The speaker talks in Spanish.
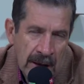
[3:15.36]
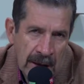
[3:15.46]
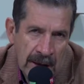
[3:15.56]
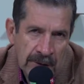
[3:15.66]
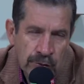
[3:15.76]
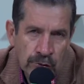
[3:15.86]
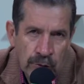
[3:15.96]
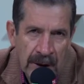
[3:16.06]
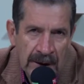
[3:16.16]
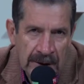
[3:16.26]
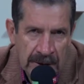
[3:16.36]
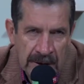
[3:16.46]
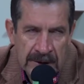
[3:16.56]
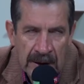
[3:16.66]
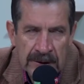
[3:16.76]
Es usual y
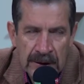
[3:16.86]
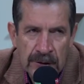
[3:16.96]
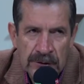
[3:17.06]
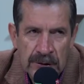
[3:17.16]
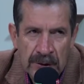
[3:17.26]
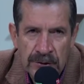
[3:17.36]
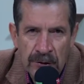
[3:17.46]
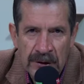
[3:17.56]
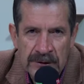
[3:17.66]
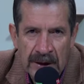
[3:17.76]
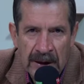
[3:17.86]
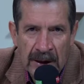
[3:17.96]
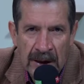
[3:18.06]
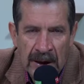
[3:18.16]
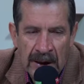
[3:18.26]
ya ha tenido situaciones de
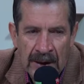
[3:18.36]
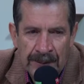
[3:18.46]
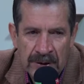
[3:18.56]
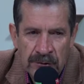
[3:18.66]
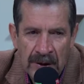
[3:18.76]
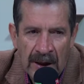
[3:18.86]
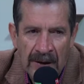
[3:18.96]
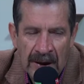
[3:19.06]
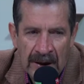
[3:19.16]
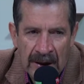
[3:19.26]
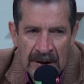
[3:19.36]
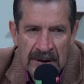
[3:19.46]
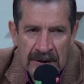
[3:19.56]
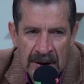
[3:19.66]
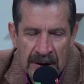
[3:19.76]
que eh, la persona a declarar
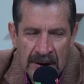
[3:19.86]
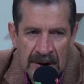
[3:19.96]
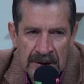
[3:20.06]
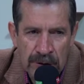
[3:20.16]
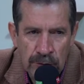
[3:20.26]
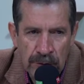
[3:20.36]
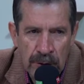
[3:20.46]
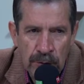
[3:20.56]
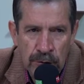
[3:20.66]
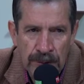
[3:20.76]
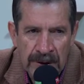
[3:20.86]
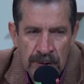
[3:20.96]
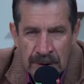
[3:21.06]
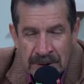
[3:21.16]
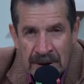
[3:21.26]
interdicta siendo un adulto
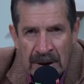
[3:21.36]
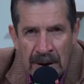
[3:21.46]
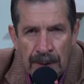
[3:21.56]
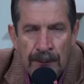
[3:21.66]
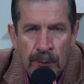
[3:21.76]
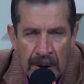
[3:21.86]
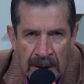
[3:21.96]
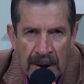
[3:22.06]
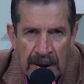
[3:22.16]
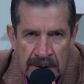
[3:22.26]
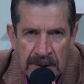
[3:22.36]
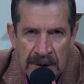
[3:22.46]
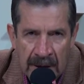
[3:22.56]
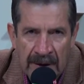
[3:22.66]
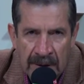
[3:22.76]
mayor tiene buena
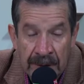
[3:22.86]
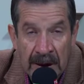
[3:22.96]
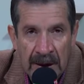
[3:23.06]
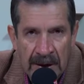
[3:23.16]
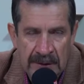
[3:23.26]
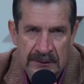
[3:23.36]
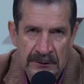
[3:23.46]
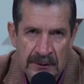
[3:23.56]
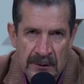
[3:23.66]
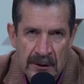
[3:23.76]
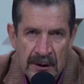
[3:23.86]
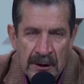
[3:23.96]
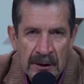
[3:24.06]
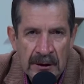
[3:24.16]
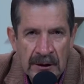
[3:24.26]
cantidad de bienes
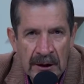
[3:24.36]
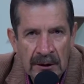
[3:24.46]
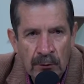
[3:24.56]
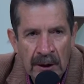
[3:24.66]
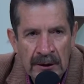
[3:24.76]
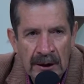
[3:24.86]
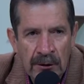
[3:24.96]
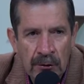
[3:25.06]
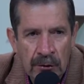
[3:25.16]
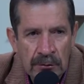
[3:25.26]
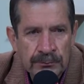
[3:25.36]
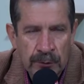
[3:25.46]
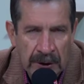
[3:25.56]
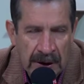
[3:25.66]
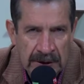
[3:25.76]
y el guardador,
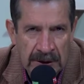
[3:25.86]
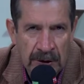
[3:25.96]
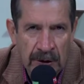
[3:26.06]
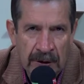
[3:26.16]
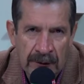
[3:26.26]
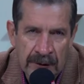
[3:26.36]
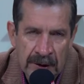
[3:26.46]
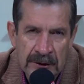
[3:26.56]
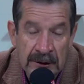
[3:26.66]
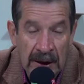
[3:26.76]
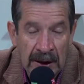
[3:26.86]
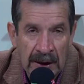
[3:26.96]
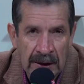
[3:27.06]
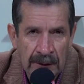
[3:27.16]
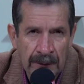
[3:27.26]
porque así lo dice la
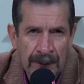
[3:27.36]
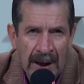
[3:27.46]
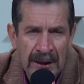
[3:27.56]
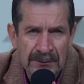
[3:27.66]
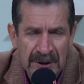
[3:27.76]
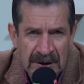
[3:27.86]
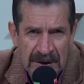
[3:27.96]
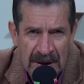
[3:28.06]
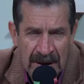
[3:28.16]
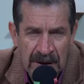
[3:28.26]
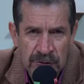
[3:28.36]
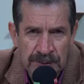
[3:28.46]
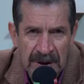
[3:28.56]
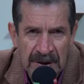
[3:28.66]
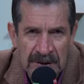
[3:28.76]
ley, administrará los
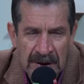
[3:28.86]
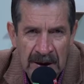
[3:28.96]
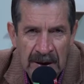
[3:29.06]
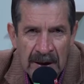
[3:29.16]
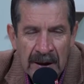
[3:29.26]
bienes de él.